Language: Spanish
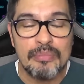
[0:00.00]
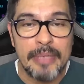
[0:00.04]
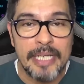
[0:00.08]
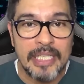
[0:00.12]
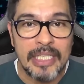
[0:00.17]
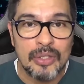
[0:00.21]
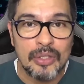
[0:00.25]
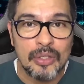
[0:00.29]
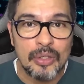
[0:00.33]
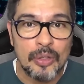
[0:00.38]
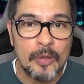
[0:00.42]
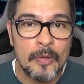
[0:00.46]

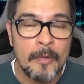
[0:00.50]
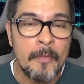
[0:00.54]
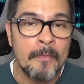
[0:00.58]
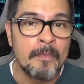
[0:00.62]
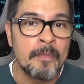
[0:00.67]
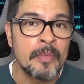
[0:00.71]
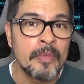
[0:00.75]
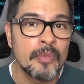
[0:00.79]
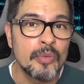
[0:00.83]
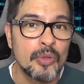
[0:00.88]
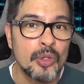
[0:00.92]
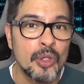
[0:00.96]
método
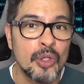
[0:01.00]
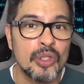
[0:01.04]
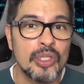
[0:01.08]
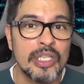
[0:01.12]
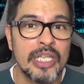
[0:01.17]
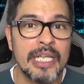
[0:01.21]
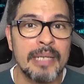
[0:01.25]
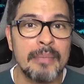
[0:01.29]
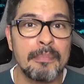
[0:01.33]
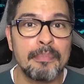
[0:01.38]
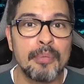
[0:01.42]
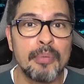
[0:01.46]

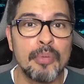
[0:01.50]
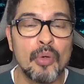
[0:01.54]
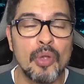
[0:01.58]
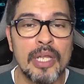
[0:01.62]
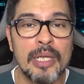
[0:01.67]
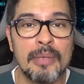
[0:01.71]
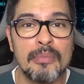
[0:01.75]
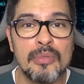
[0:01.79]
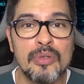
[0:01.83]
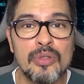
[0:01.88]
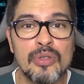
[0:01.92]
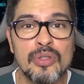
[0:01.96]
donde
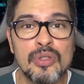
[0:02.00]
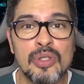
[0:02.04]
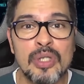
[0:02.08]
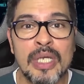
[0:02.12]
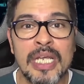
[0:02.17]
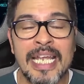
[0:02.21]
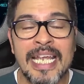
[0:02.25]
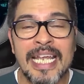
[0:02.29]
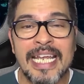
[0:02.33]
podemos